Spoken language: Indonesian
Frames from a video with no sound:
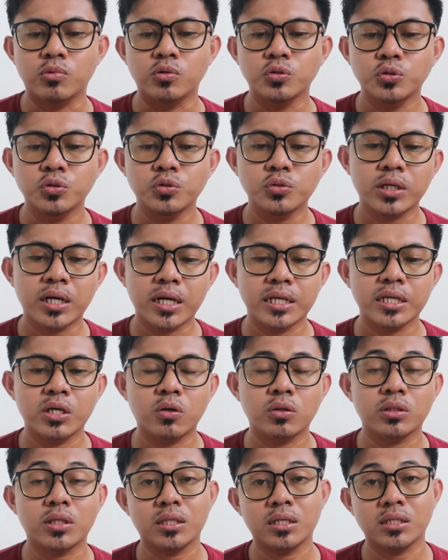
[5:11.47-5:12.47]
menunjukkan di
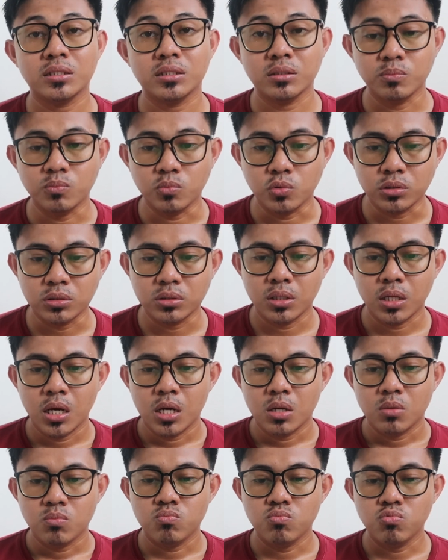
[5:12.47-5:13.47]
kota tersebut
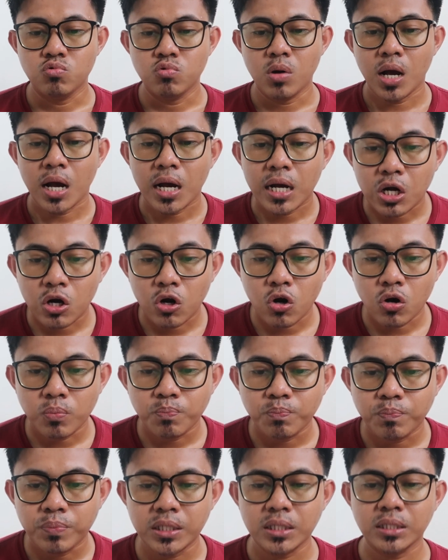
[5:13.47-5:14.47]
buah
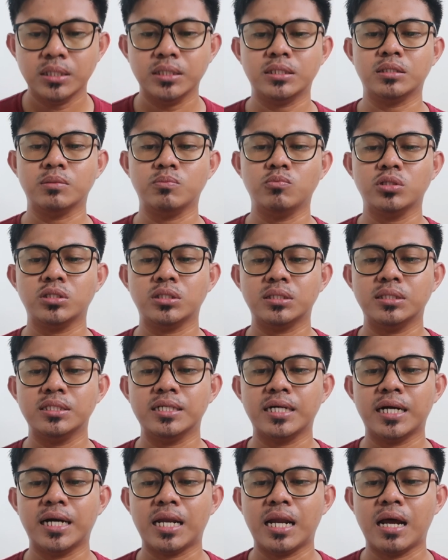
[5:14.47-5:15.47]
kopi disebut
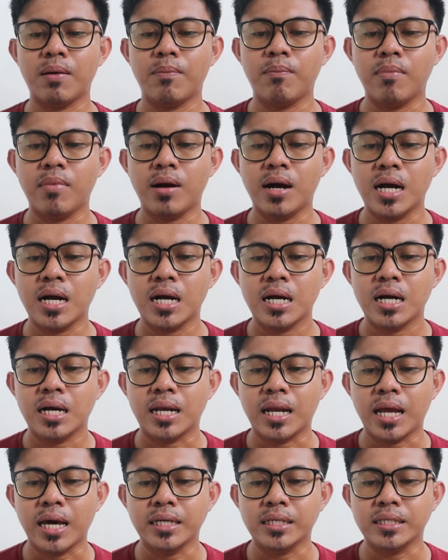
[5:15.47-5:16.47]
dengan nama
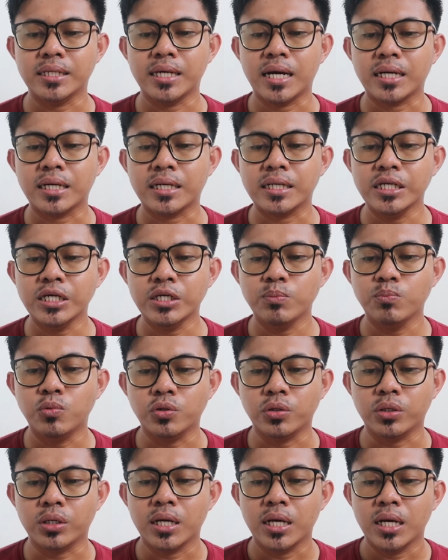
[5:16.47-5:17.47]
lain yakni
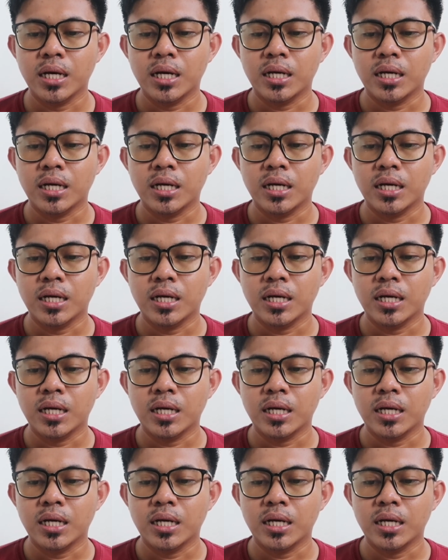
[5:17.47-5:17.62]
bun.